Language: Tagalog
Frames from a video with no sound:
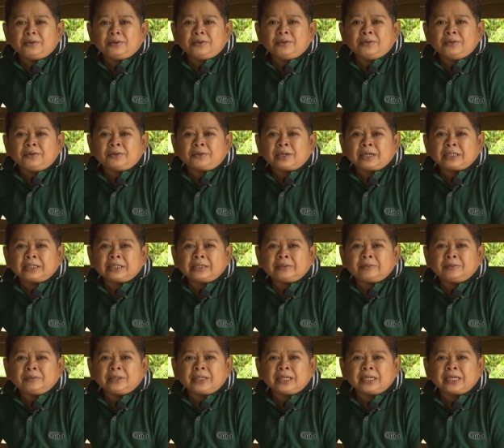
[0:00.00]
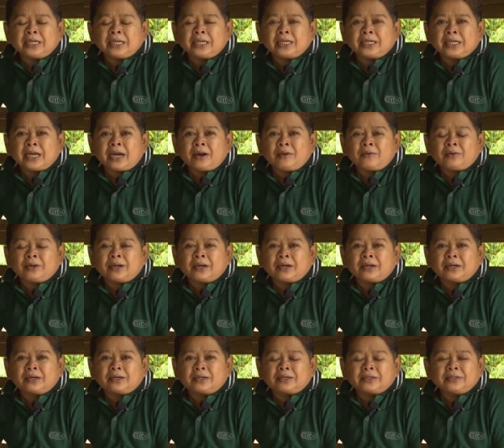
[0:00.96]
Oo, kasi binigyan niya ako
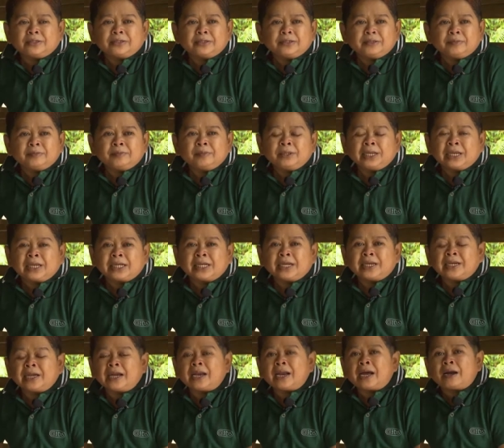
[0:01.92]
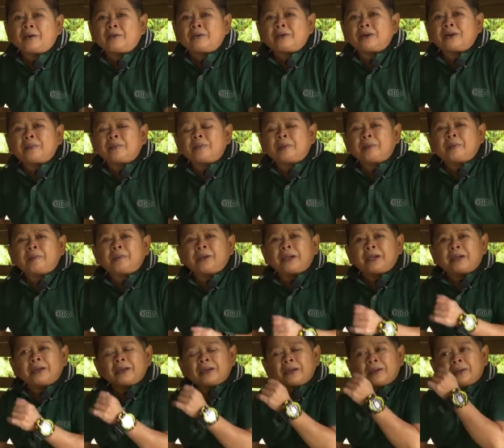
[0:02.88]
ng binigyan nila ako ng
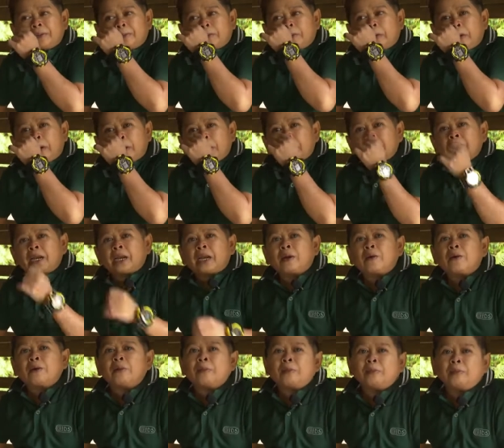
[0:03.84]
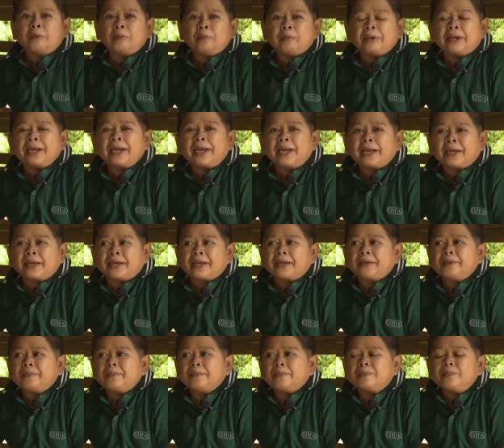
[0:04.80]
pambiling dalawang biik.
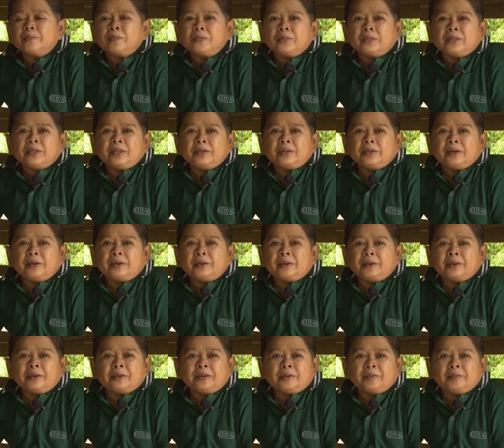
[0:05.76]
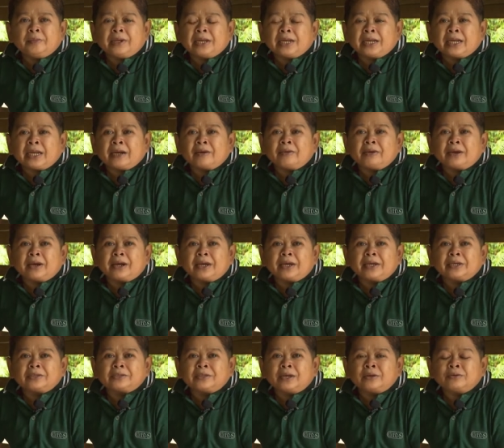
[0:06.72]
Mm-hmm. Uh, ah, binigyan ako ng
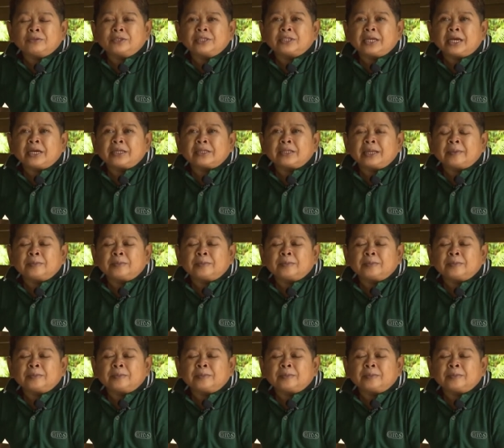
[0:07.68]
8,000,